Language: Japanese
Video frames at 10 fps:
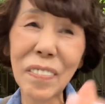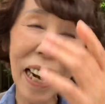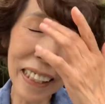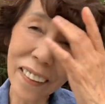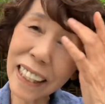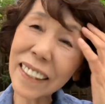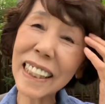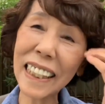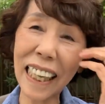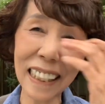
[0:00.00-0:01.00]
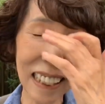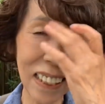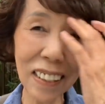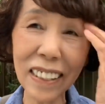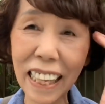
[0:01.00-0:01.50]
まあね、私ねす
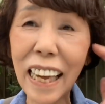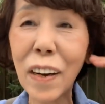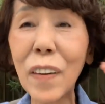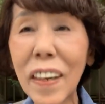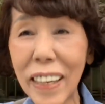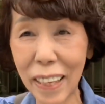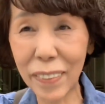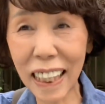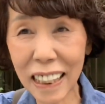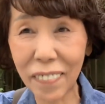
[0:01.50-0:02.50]
ごくね、これはね皆